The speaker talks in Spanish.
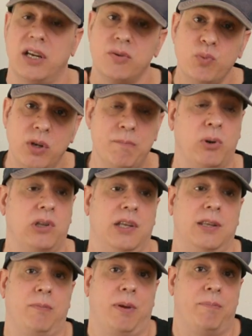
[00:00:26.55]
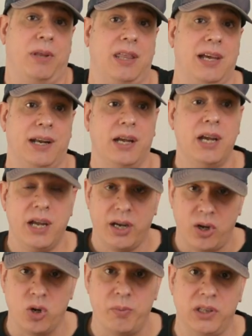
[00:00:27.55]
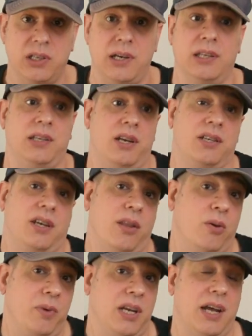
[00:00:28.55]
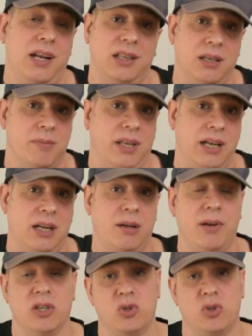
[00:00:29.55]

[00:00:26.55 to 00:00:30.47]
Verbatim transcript: es muy importante para empezar geometría tenéis que dominar el tema de álgebra,